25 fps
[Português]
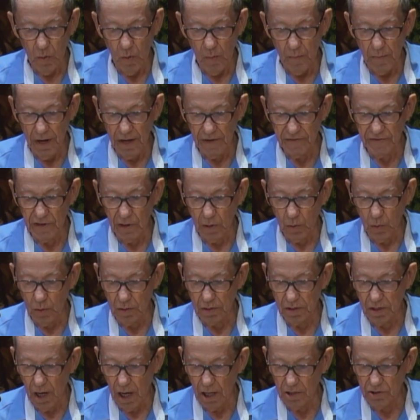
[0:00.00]
começa a
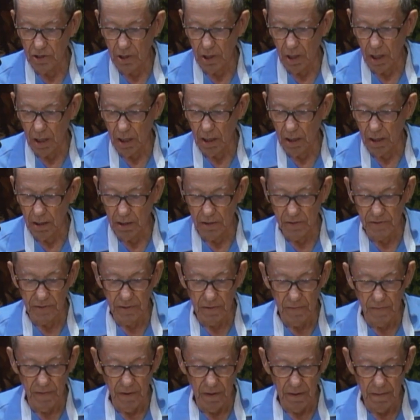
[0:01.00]
contagem
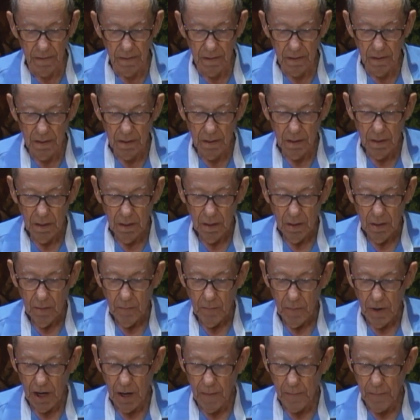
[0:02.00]
regressiva
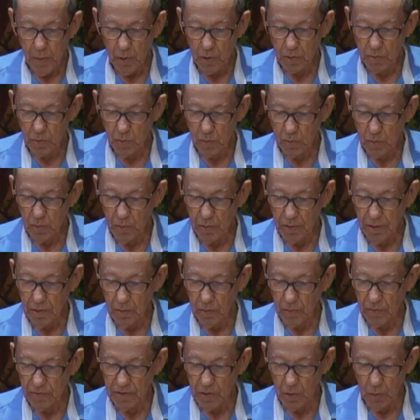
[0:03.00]
para por tudo ir
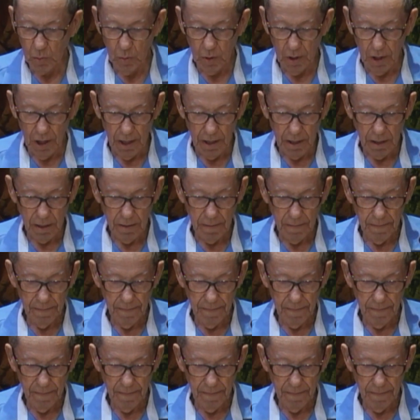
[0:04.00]
no seu lugar.